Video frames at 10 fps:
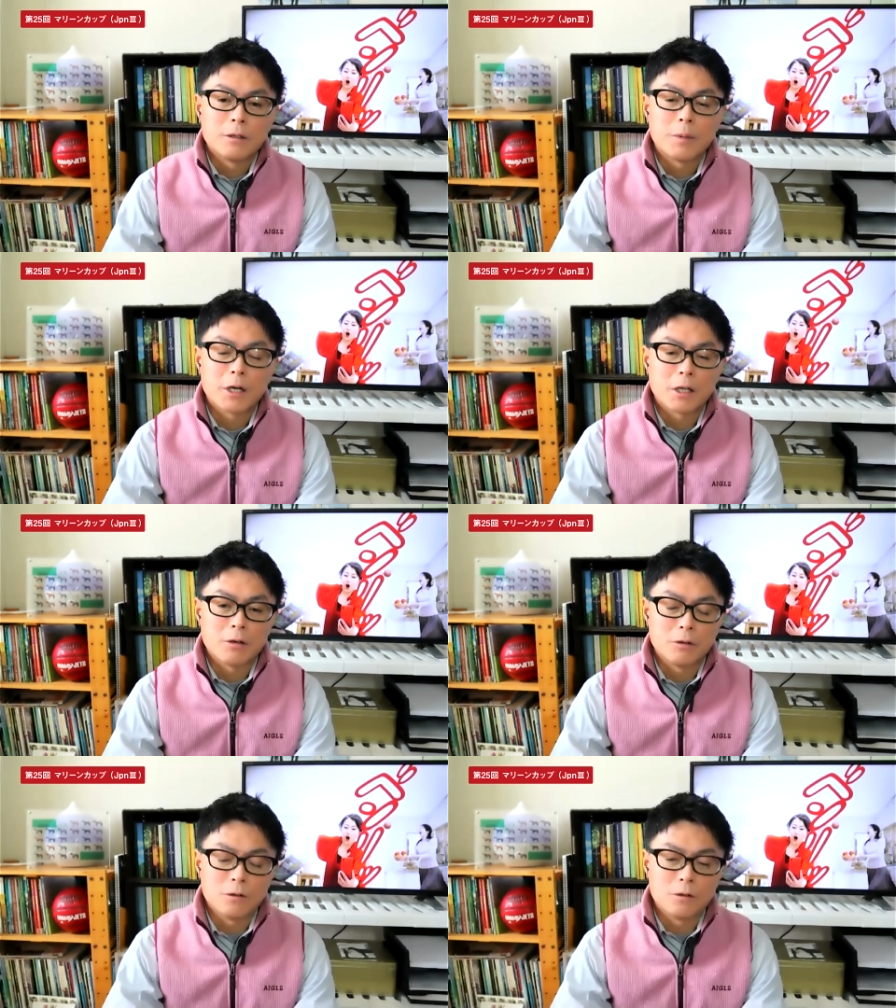
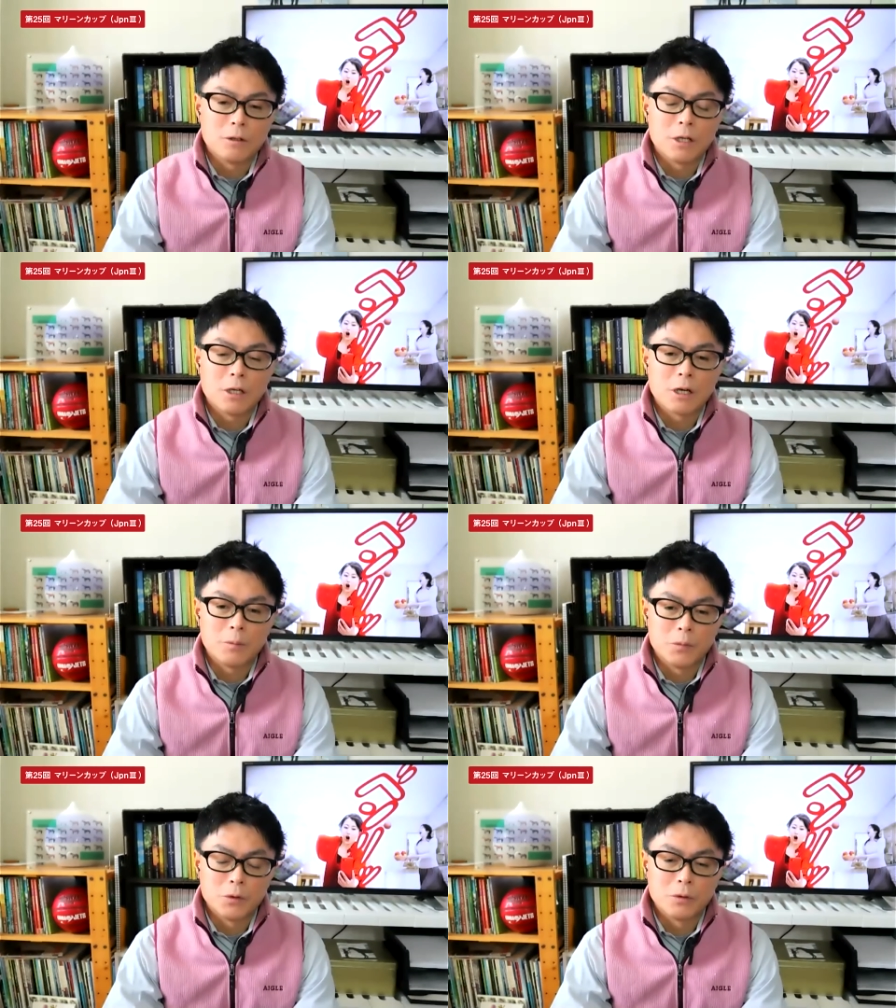
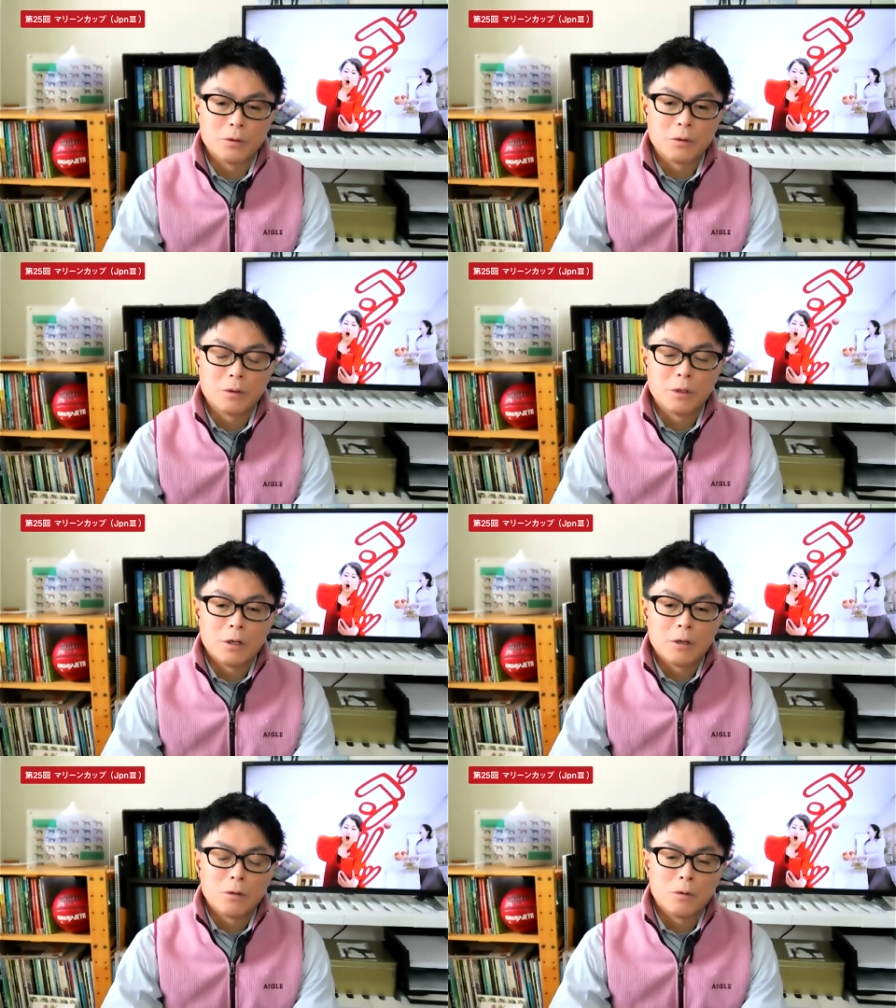スパーキングレディーカップ、
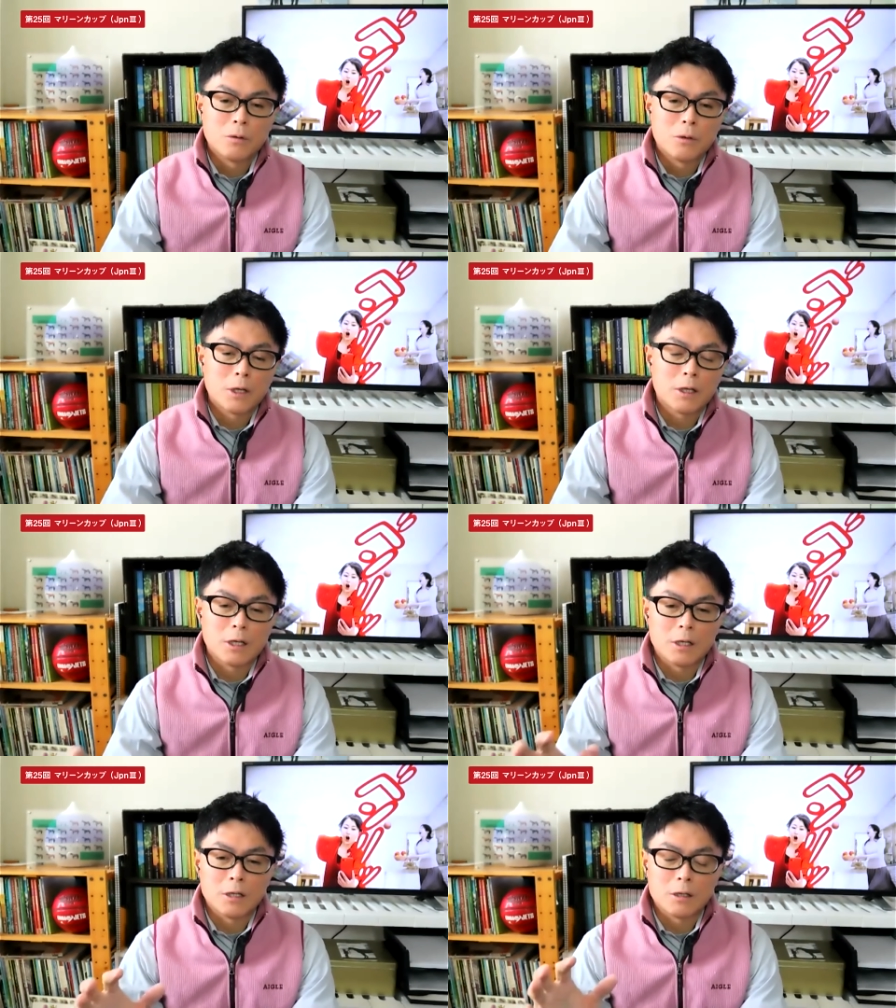このあた
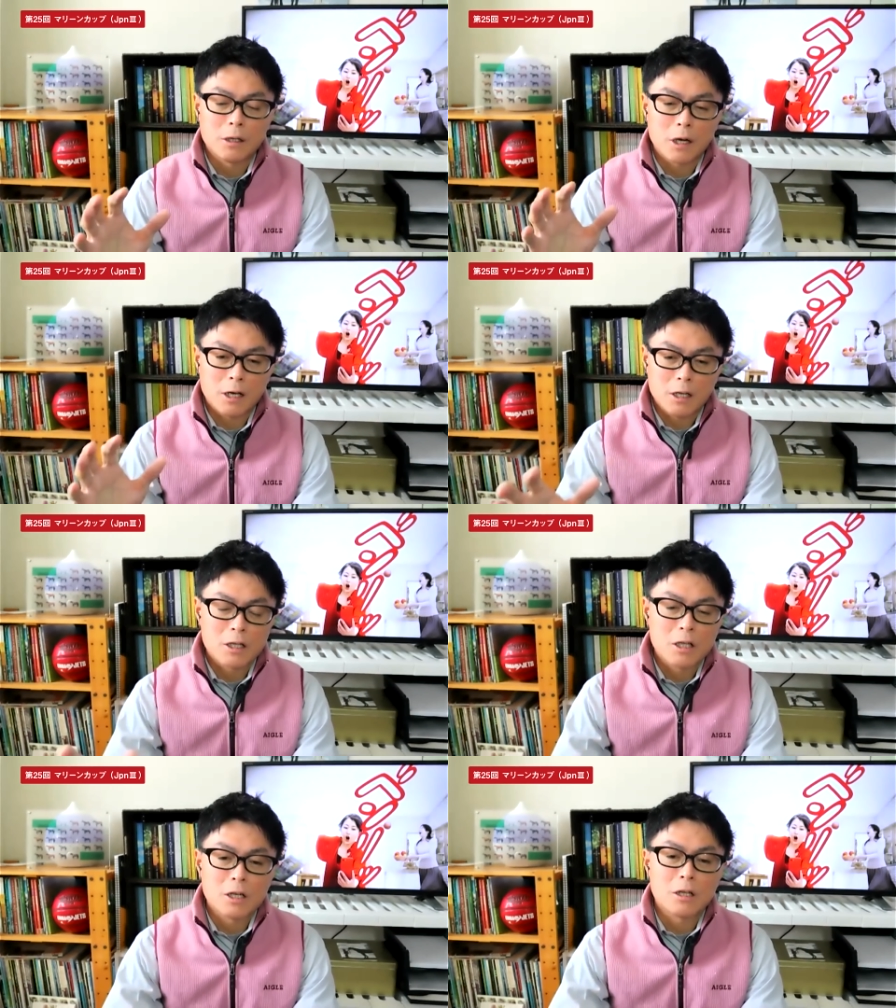り、間
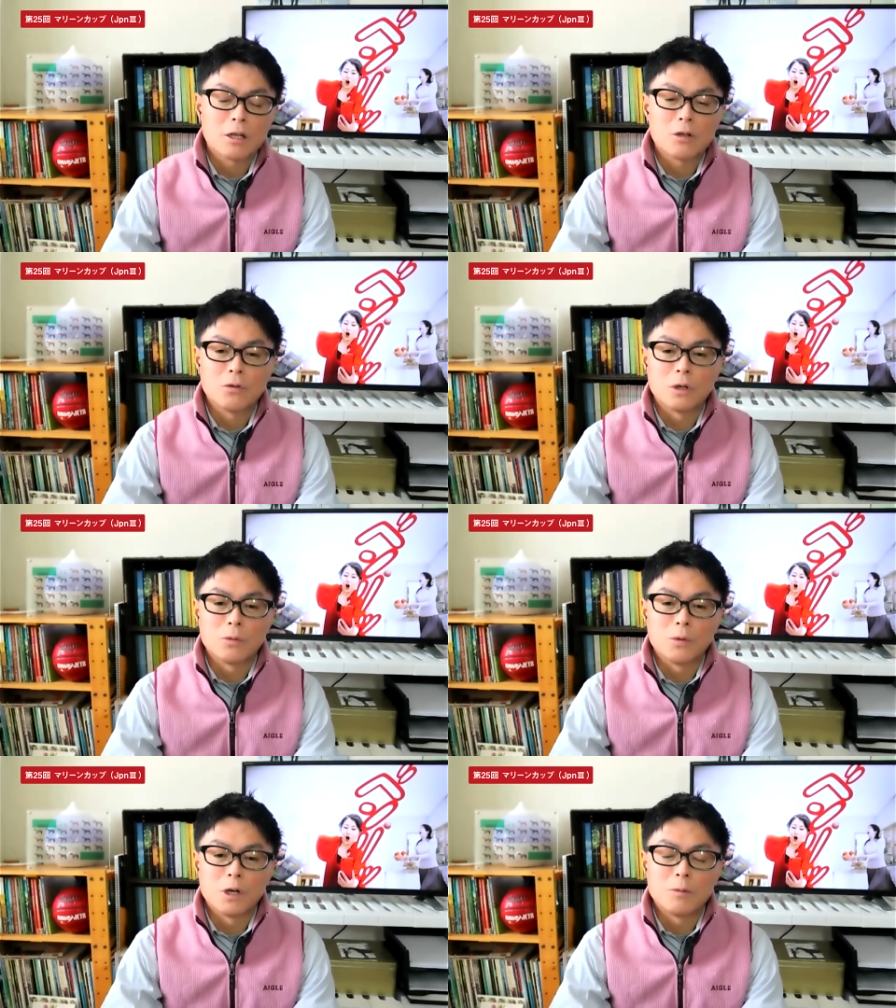に白鷺賞な
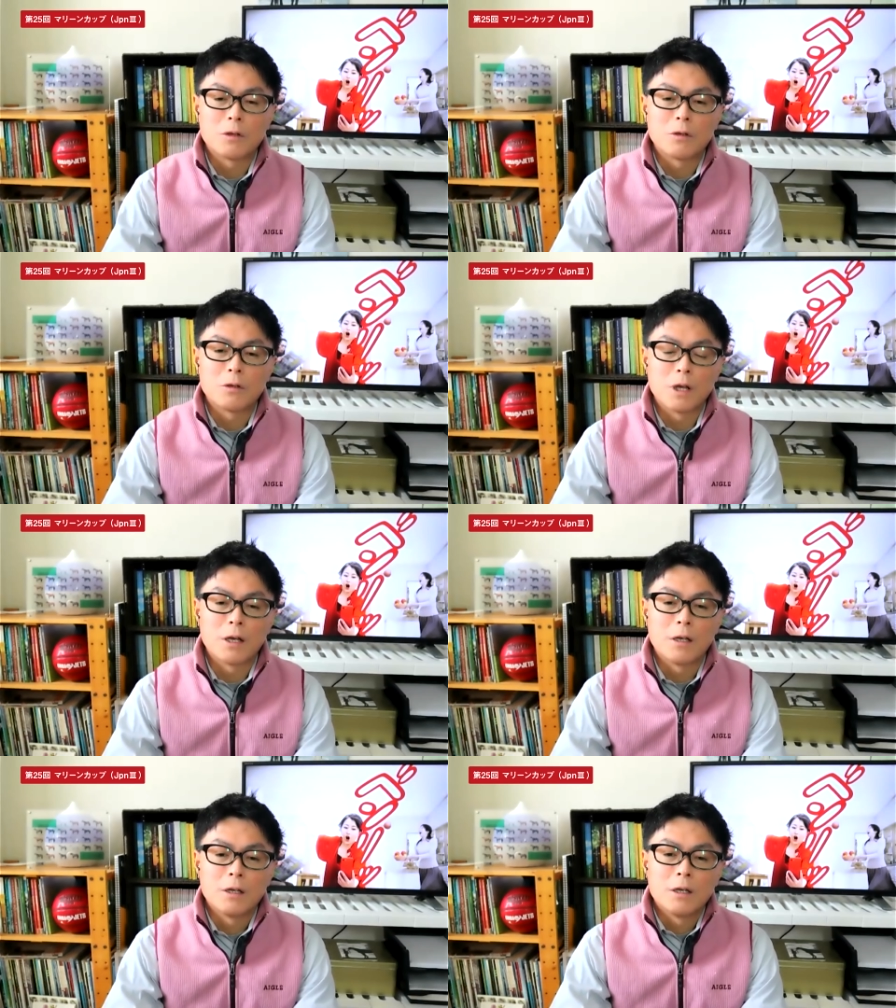どもありますので、